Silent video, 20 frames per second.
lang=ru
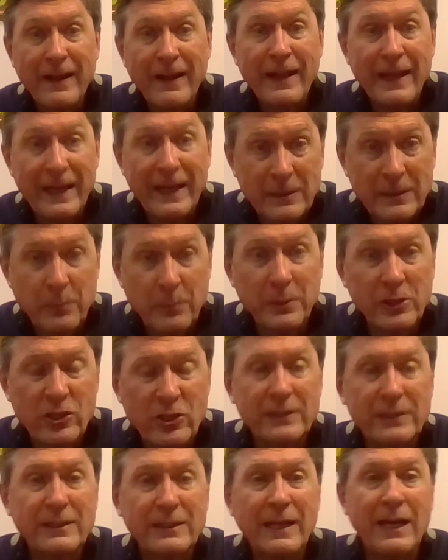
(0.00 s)
Это был
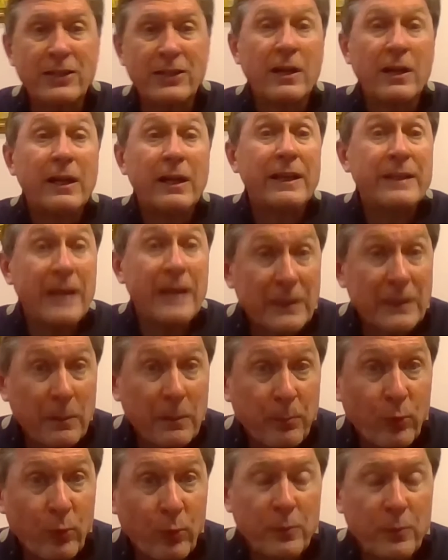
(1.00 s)
шантаж. Я
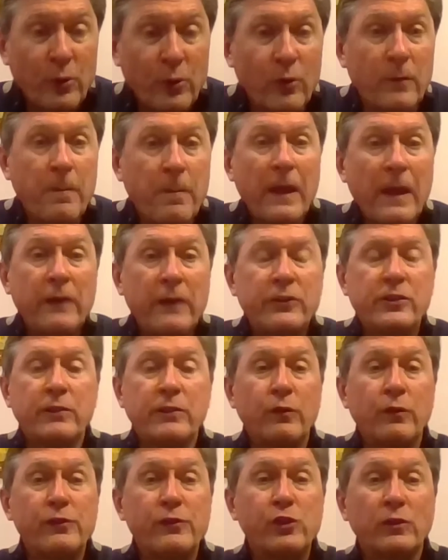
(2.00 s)
напомню, с
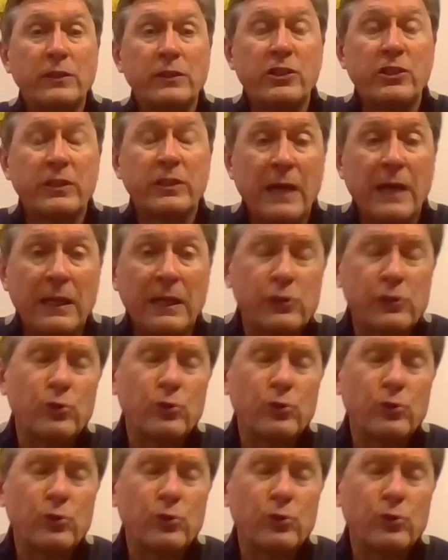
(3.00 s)
чего все начиналось.